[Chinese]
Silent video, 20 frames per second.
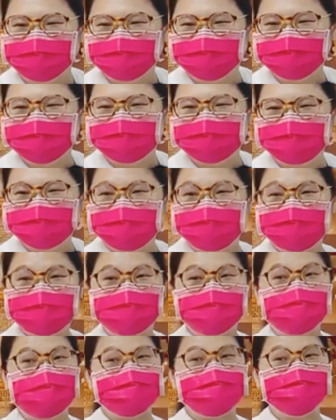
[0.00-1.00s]
那在这
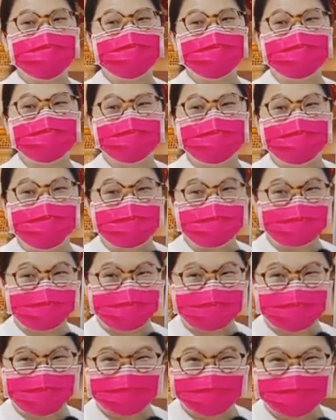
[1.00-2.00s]
个过程，
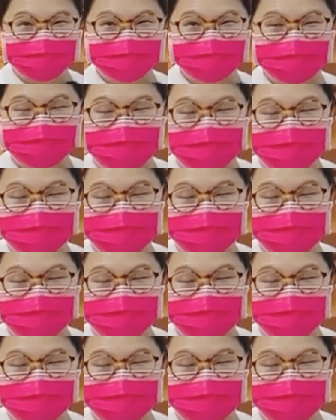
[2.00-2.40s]
他有没有